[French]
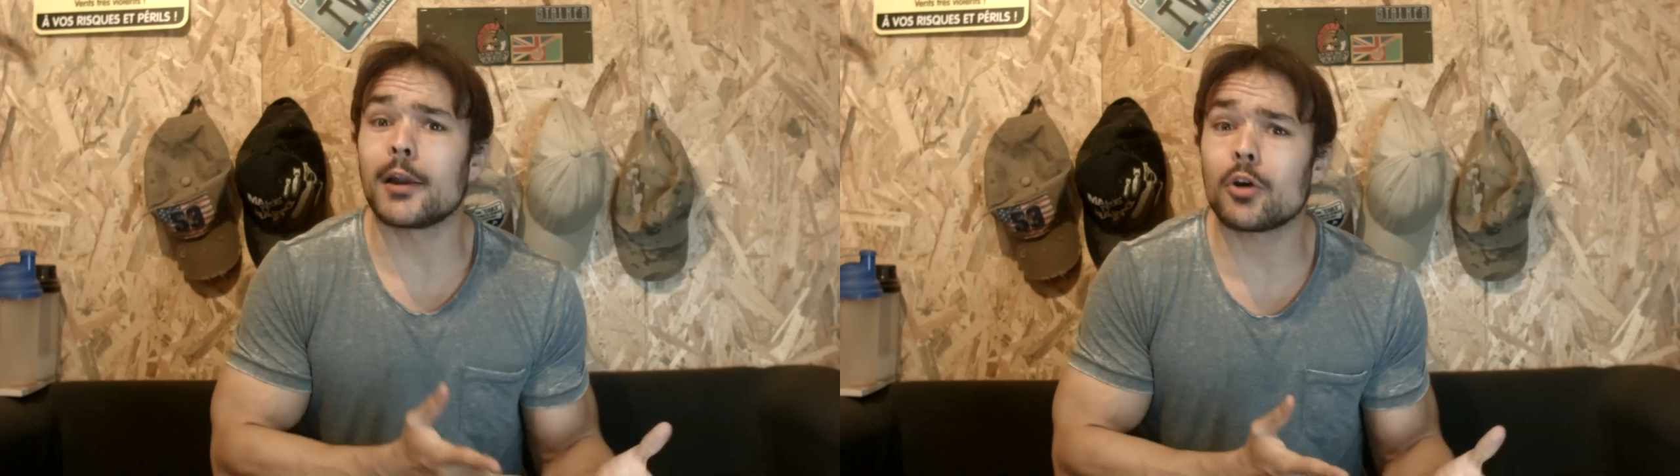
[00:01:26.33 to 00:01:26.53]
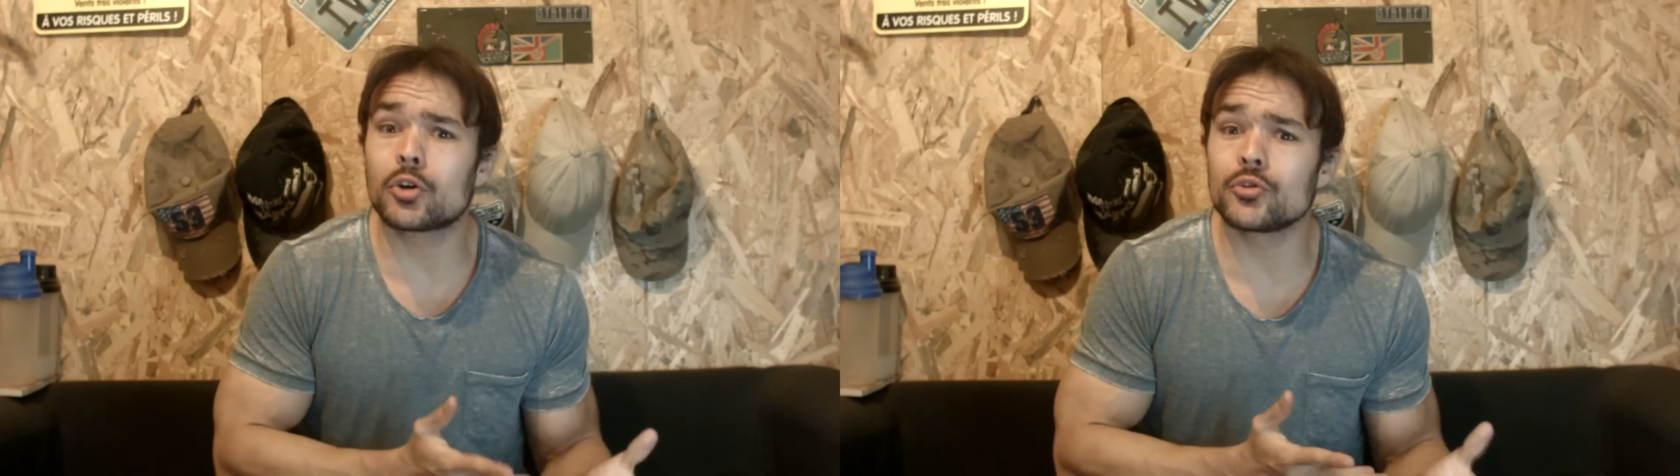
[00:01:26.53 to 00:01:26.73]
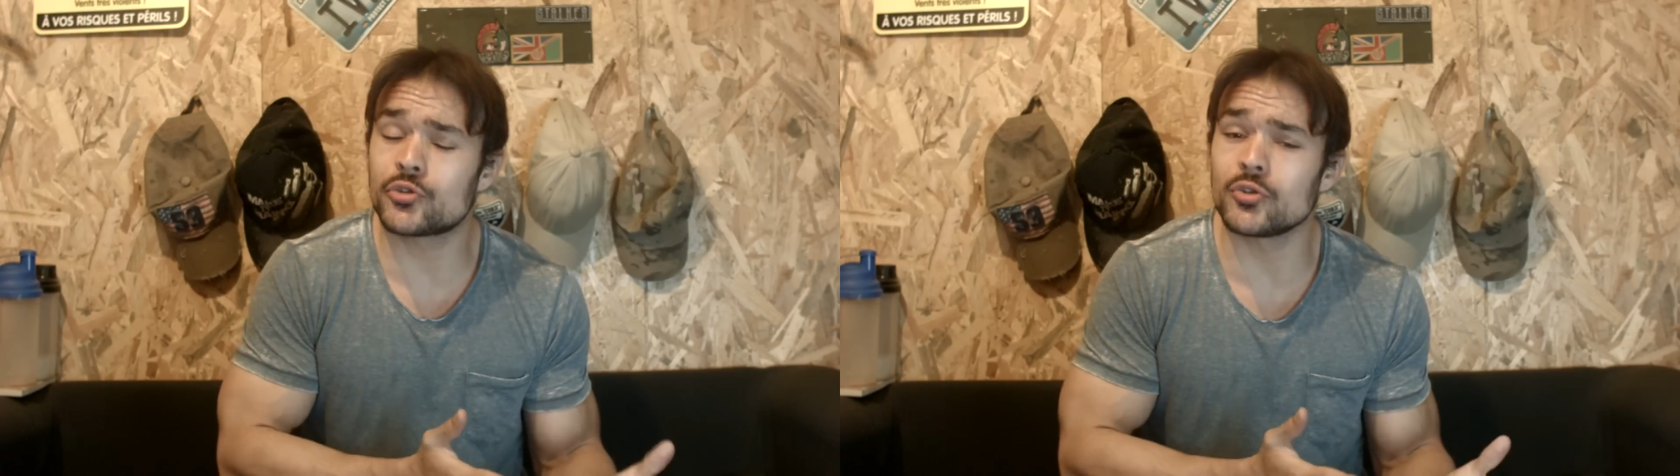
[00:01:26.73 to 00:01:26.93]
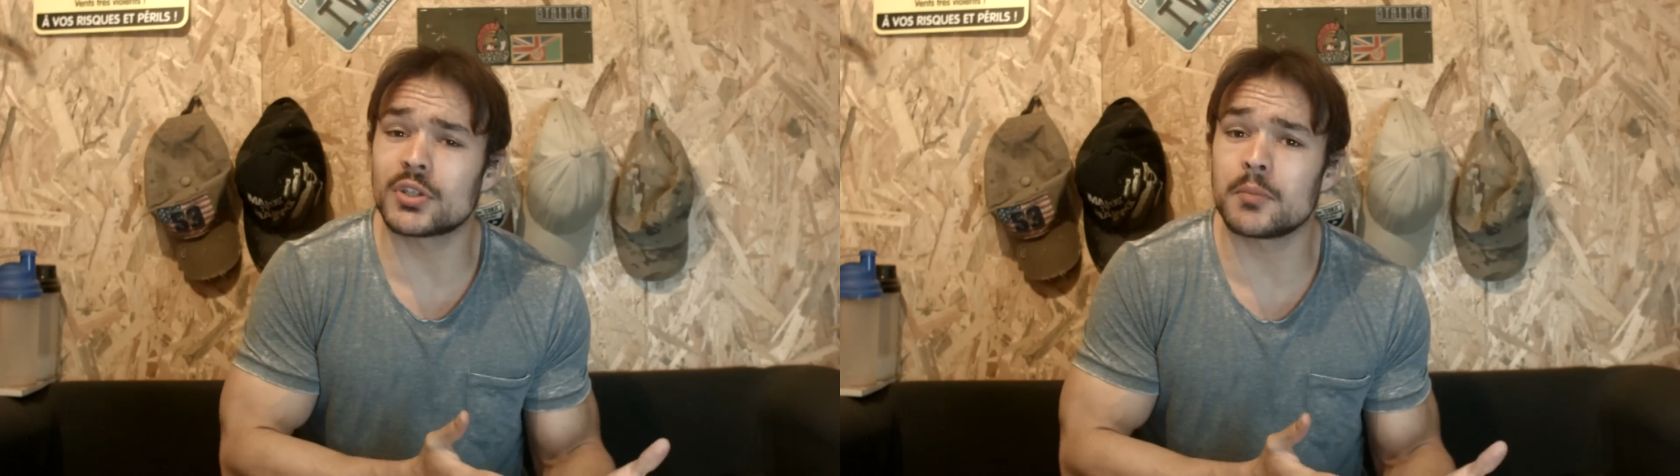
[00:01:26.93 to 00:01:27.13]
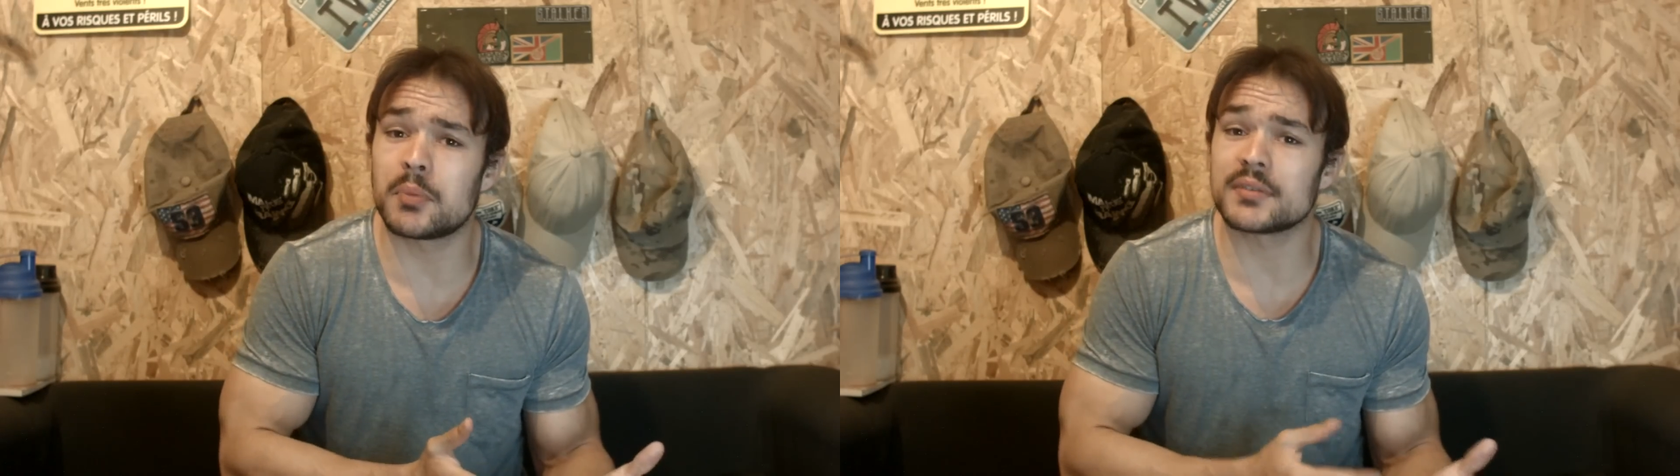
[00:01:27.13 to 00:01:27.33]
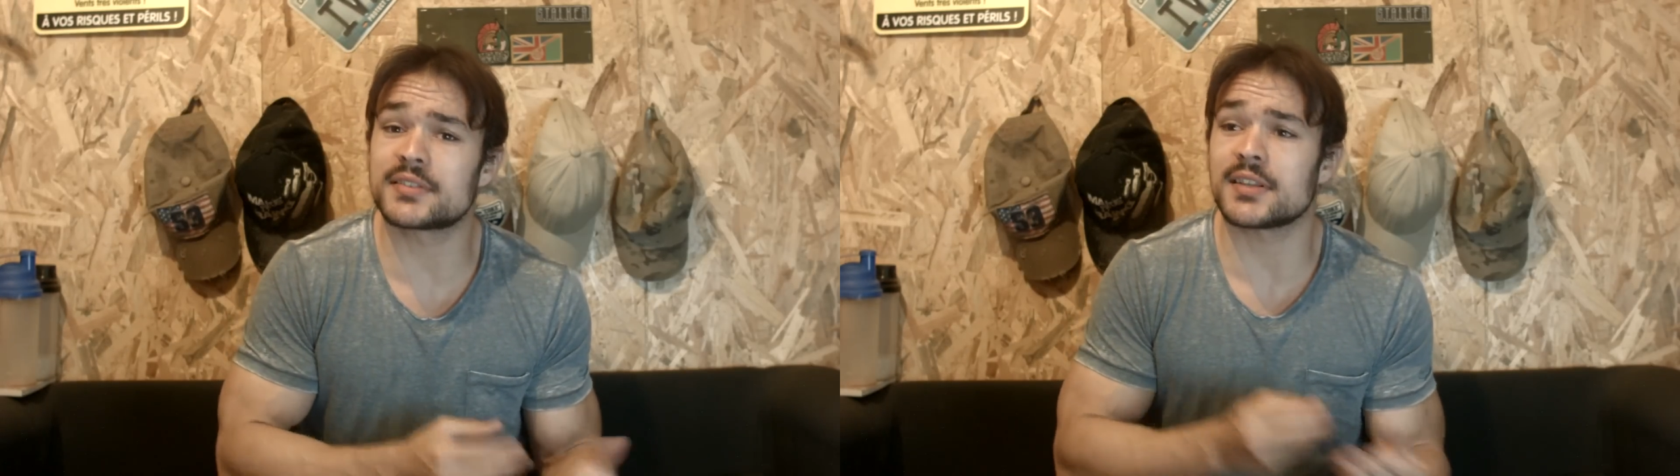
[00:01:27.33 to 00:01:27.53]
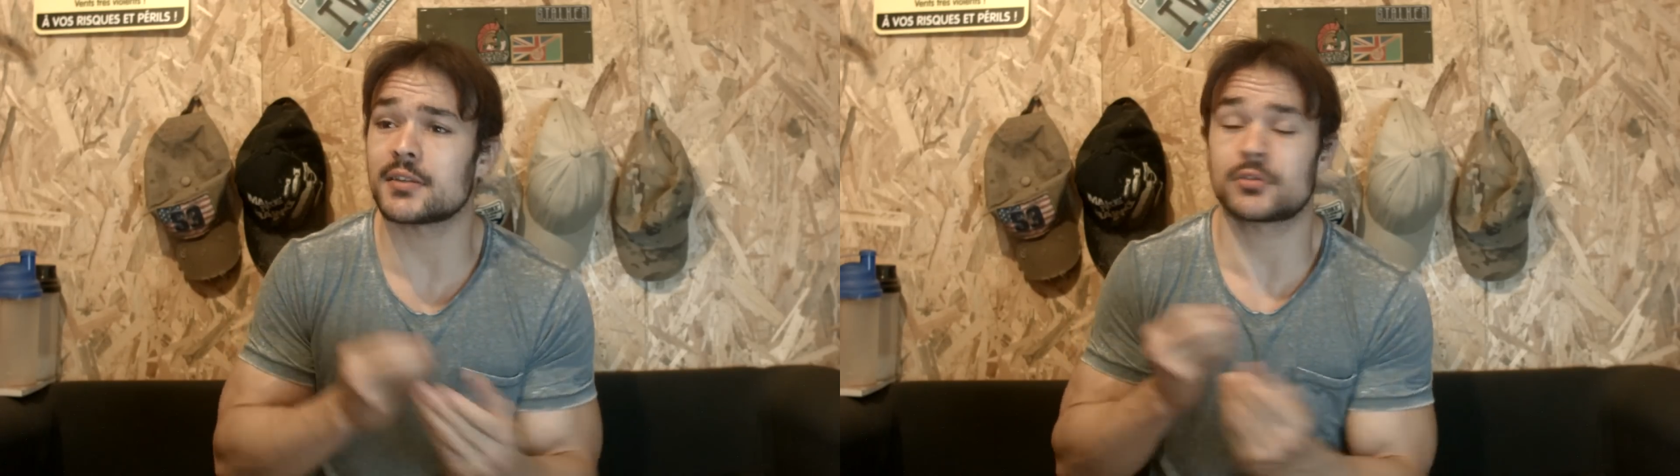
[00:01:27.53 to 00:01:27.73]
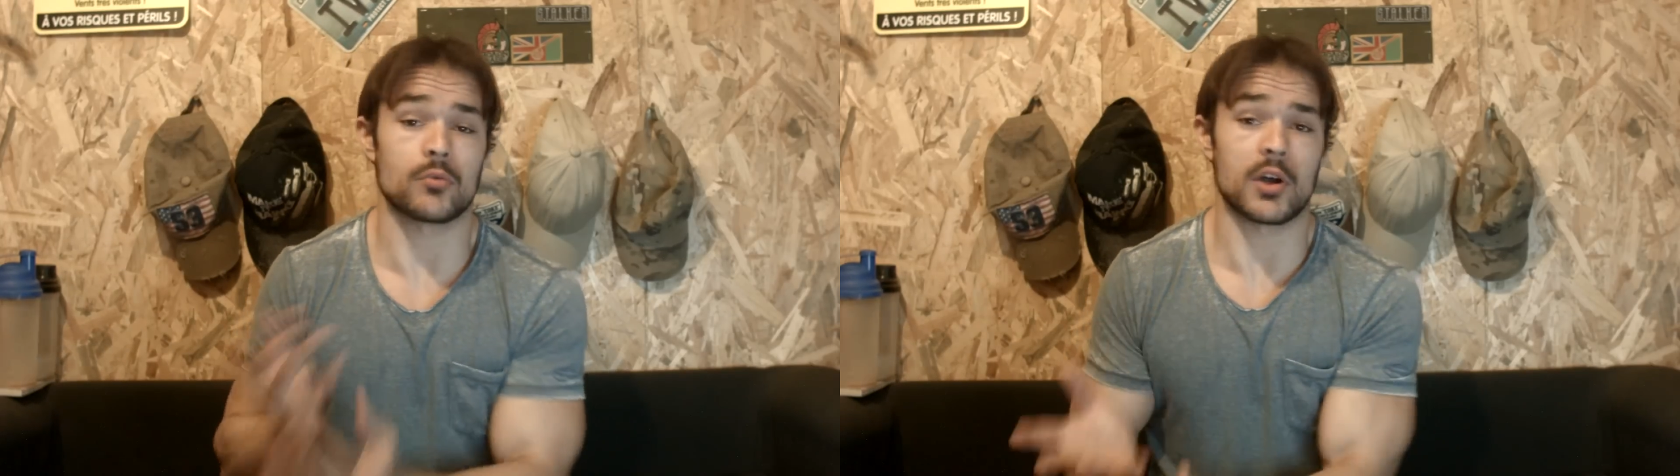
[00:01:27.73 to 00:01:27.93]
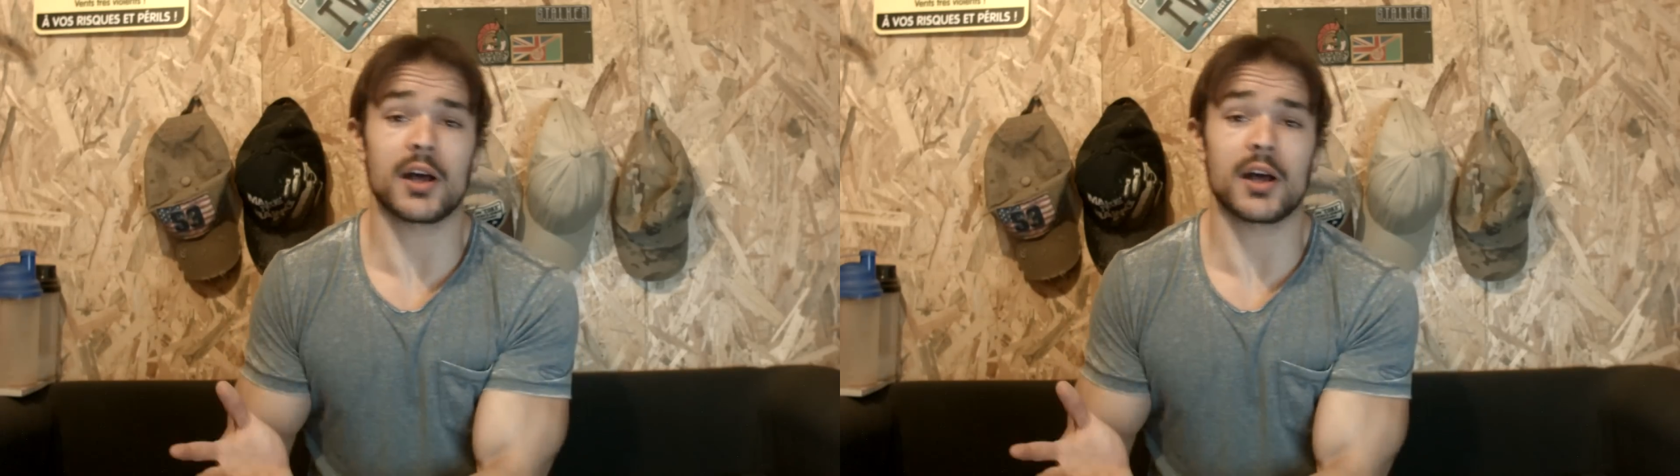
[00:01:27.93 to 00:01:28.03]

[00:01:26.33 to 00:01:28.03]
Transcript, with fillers: alors que ceux qui pensent ça sont